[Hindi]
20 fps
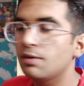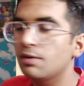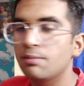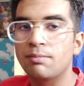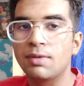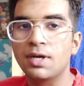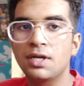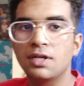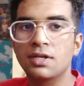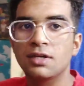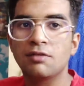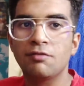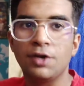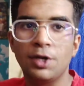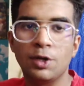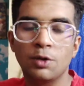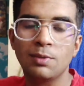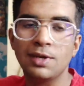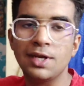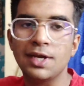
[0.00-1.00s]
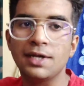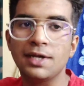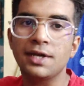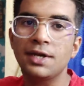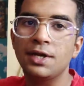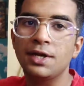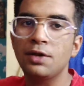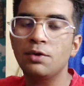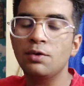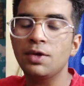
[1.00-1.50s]
बट वीडियो uh, भी लेट
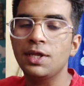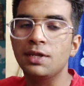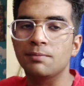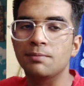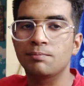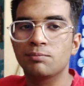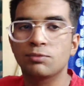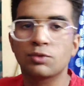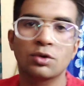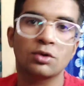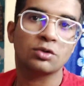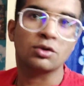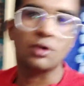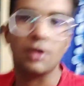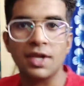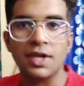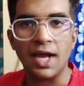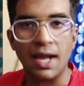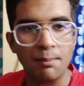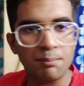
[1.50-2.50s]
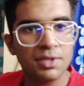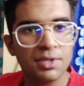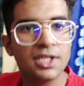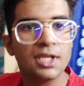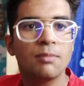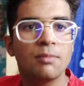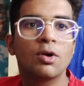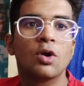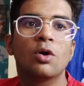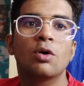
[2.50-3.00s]
एडिट हुई थोड़े थोड़े काम भी
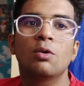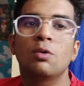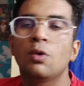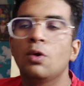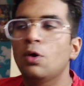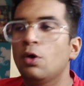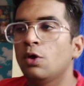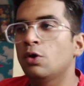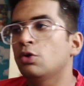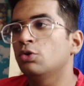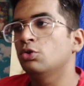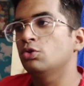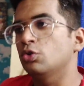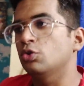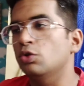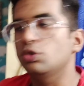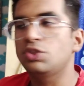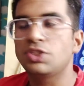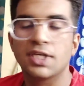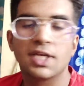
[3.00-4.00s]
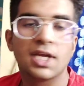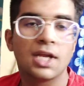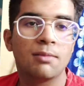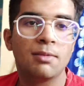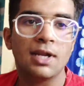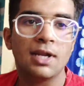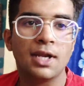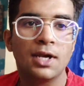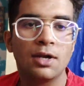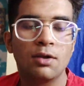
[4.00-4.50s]
थे मेरे को तो उस चक्कर
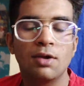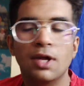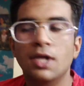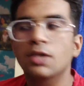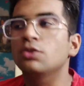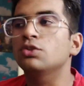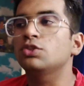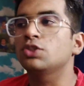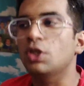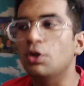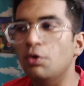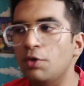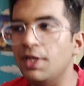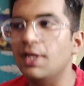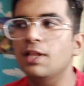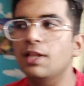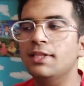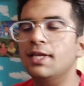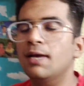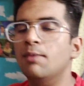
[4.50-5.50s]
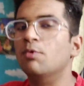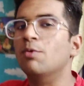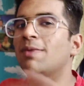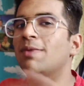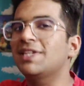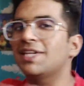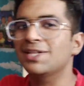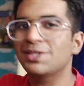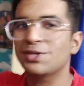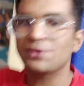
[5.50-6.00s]
में लेट हो गया तो चलो निकलते हैं आपको
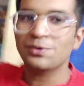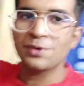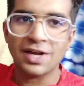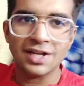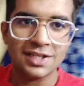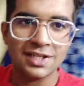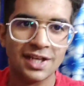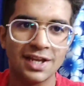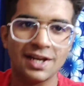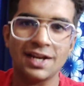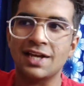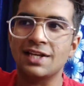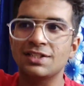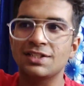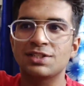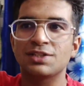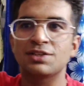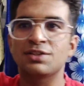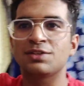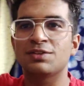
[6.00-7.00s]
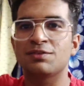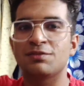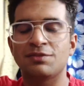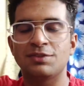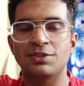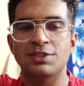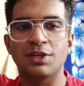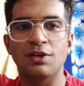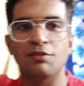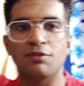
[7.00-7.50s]
बताता हूँ कहाँ जा रहे हैं आज
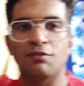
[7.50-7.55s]
चलो